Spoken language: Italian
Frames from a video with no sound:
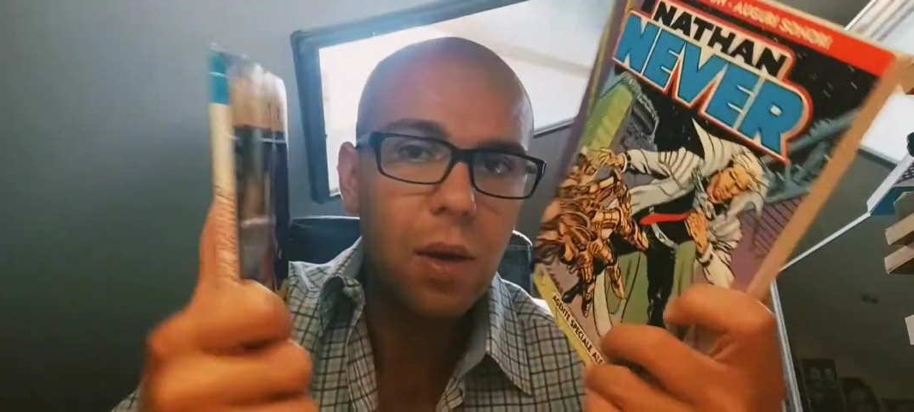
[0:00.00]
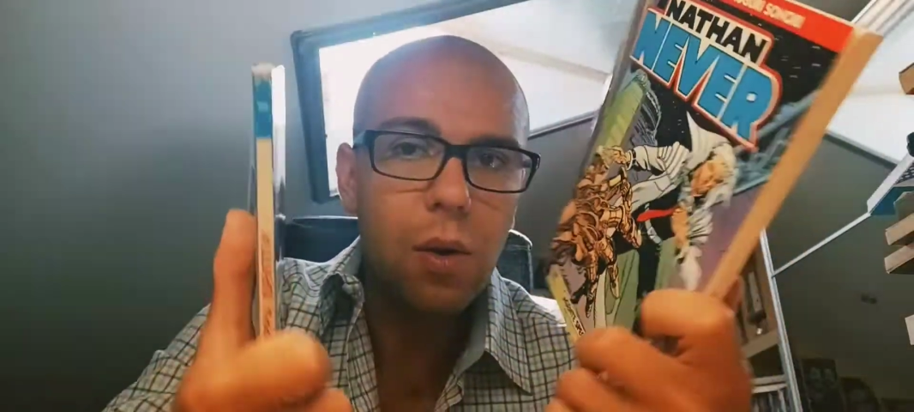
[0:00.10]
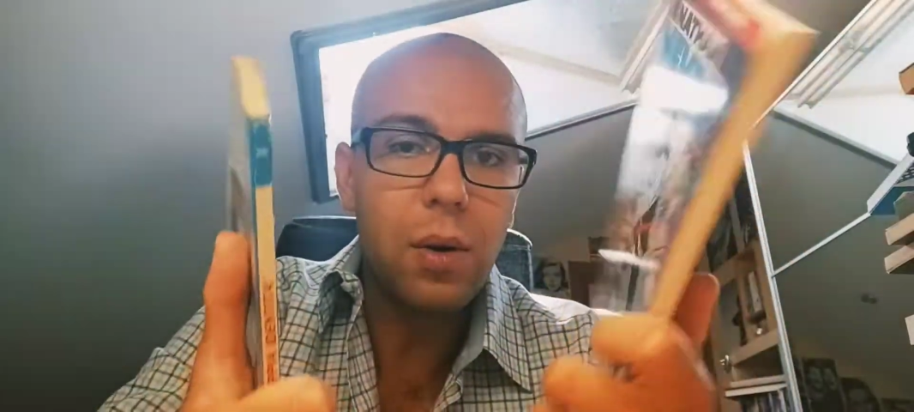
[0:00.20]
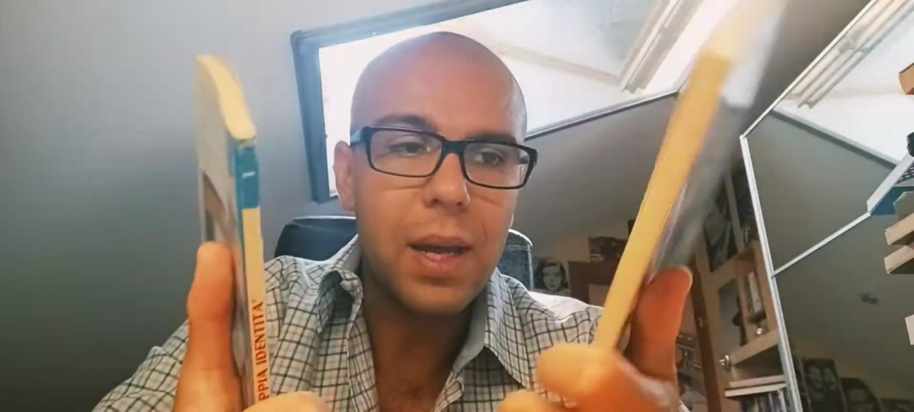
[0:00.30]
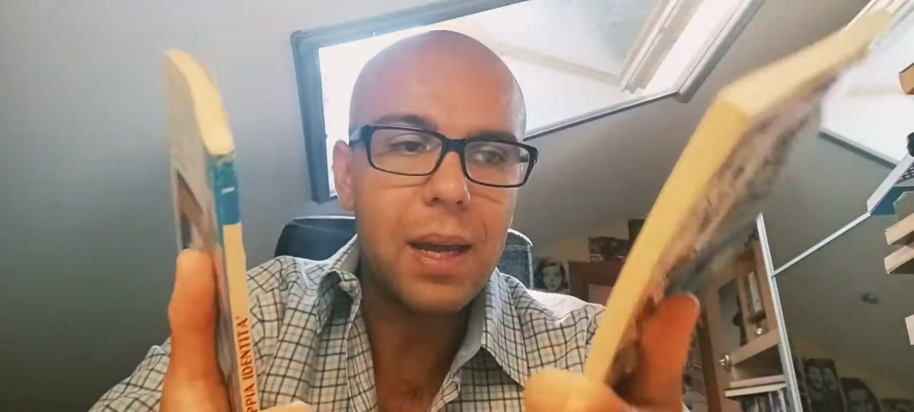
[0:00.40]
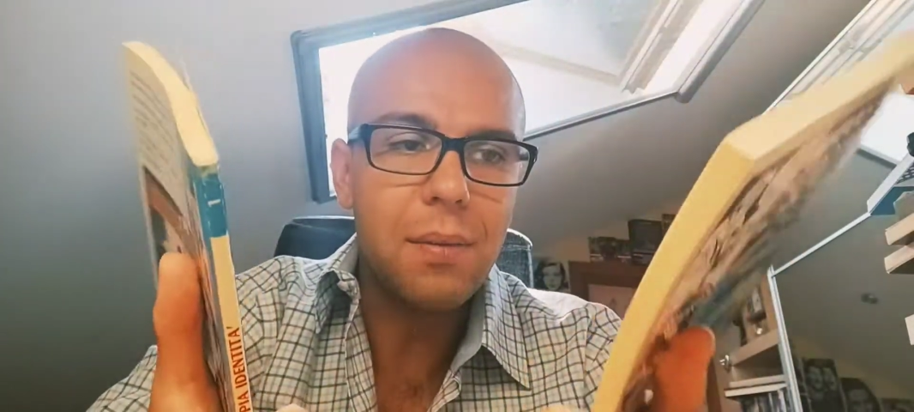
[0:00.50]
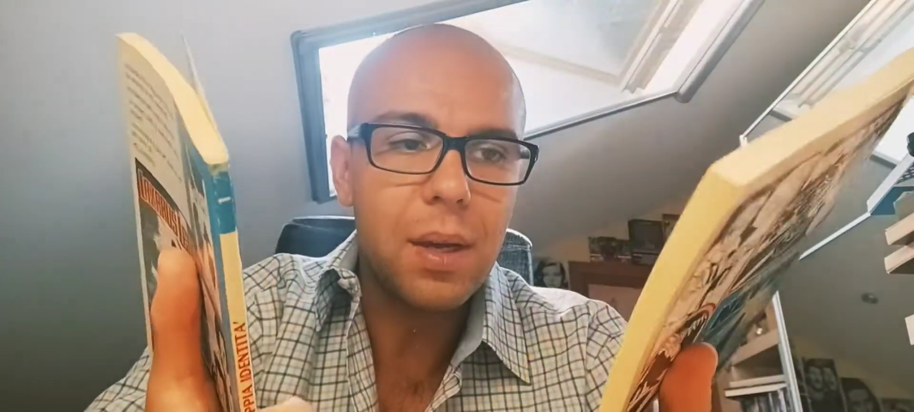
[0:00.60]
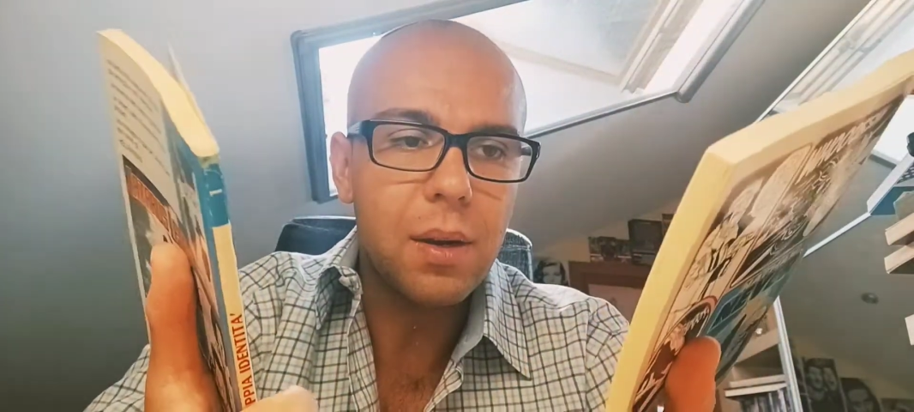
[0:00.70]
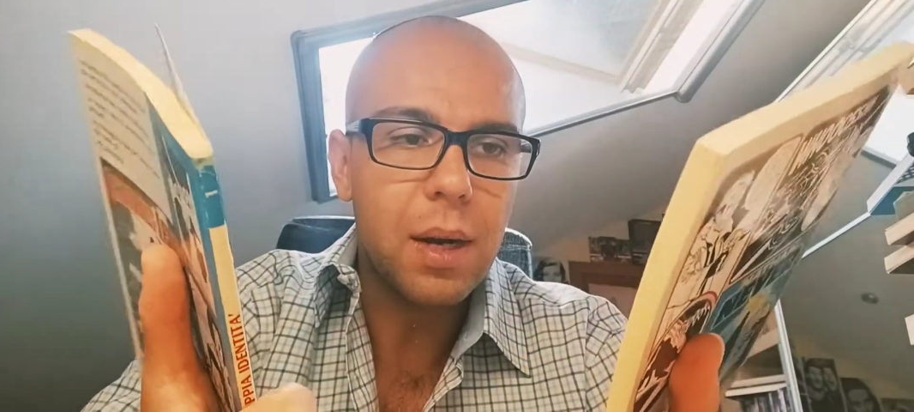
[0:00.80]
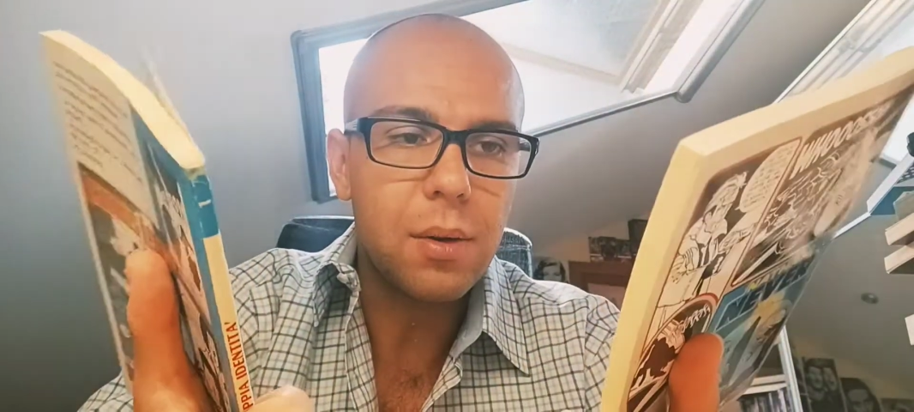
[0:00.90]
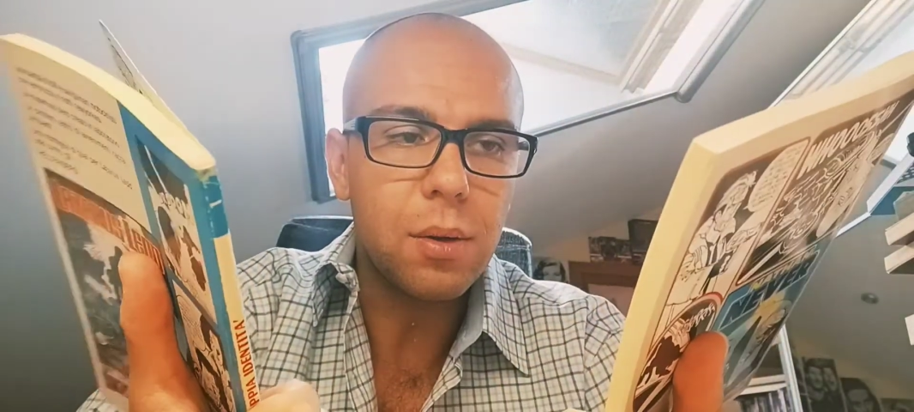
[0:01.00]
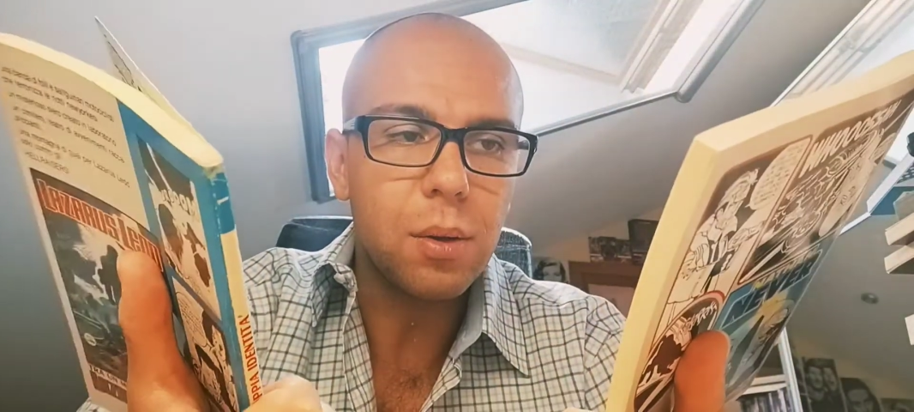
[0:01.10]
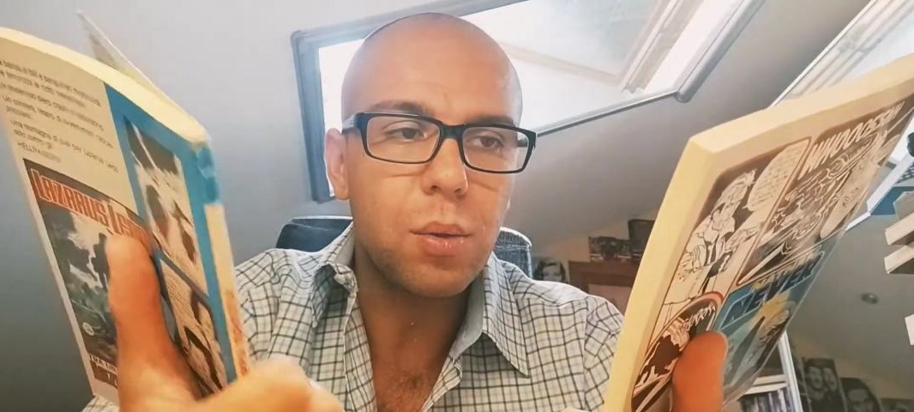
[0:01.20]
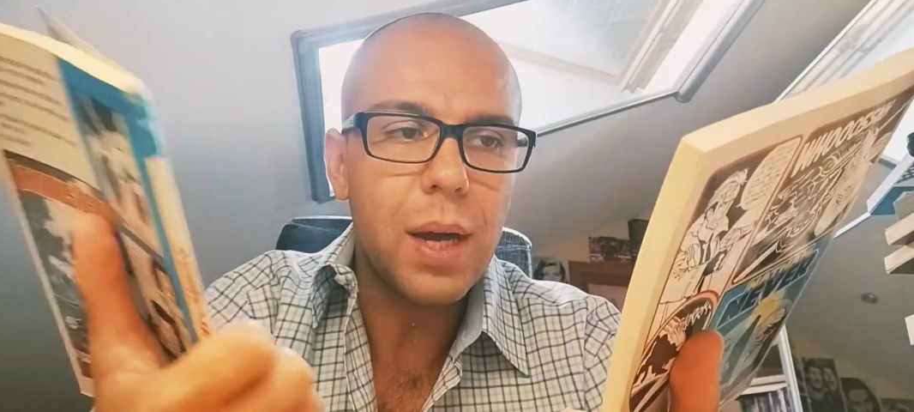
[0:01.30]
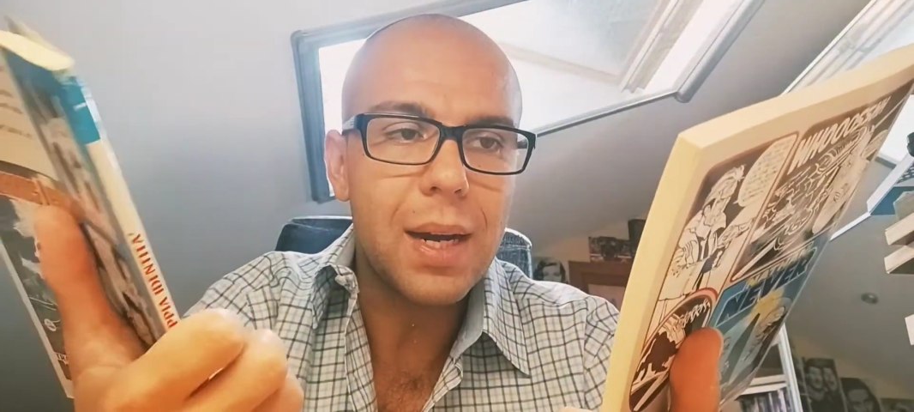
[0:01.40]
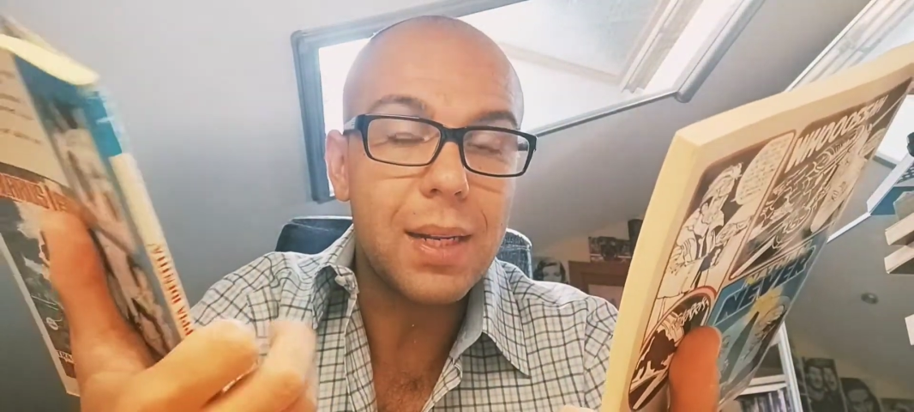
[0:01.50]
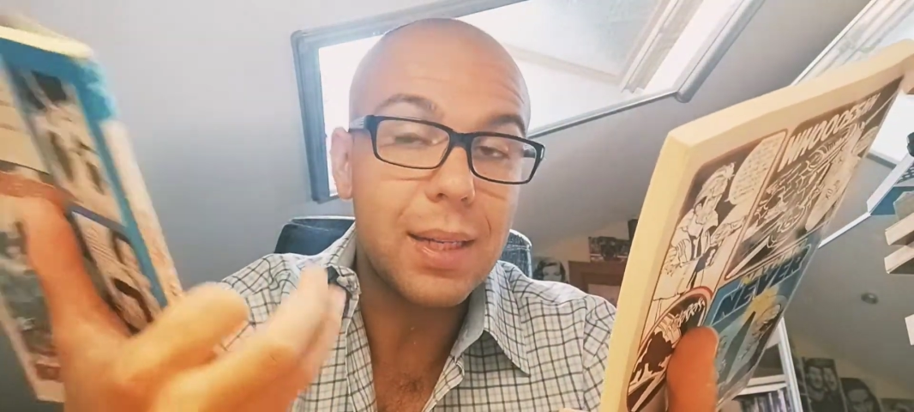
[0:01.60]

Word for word: coevi, no? hanno due anni